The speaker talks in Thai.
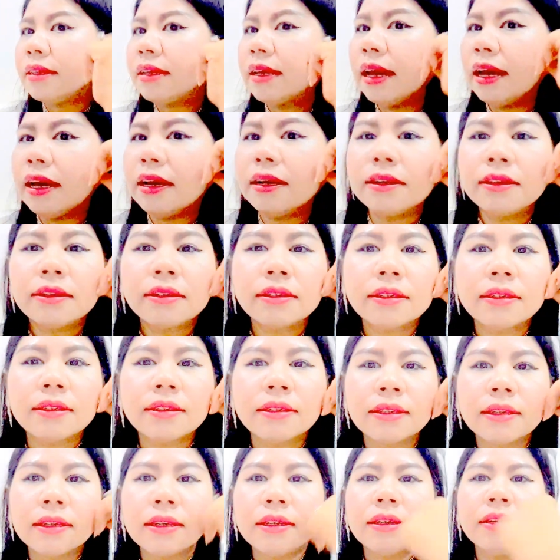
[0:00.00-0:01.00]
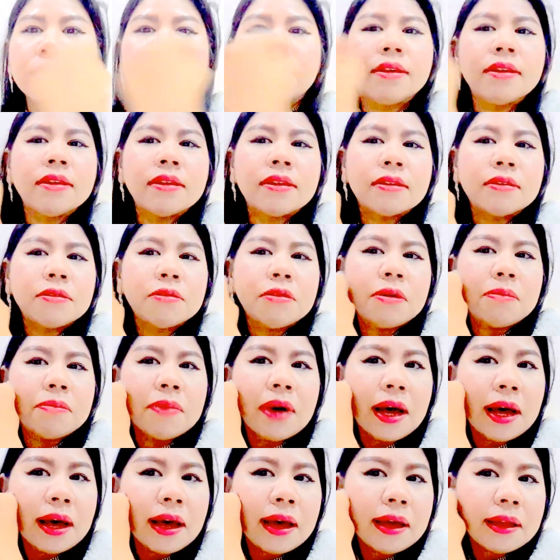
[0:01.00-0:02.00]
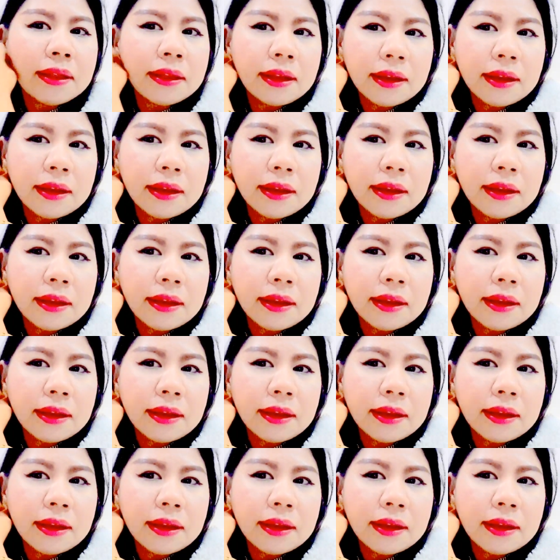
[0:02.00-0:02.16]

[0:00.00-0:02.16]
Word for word: นะคะวยมาก